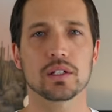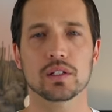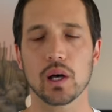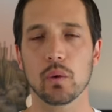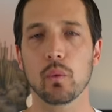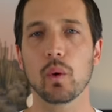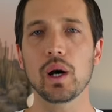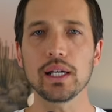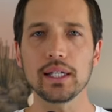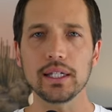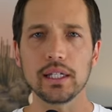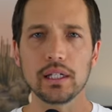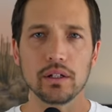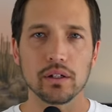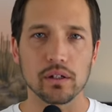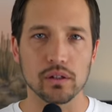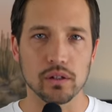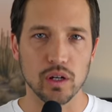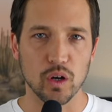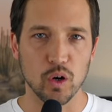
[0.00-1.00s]
So I want you
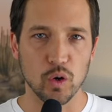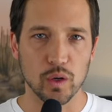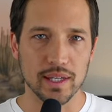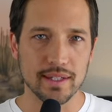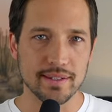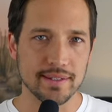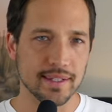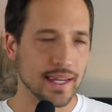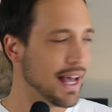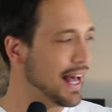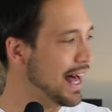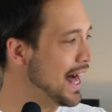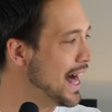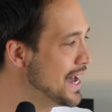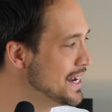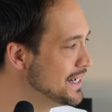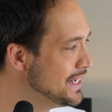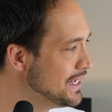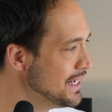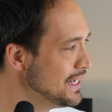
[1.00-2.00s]
to notice,
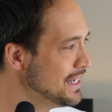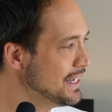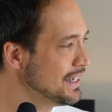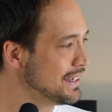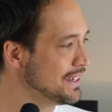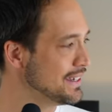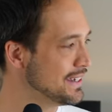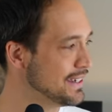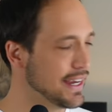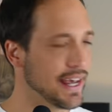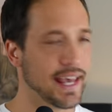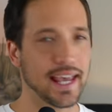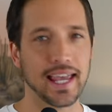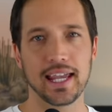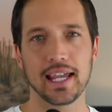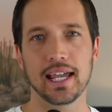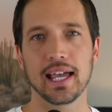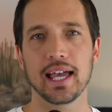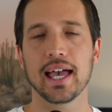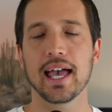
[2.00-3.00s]
I didn't
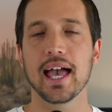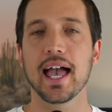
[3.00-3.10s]
say,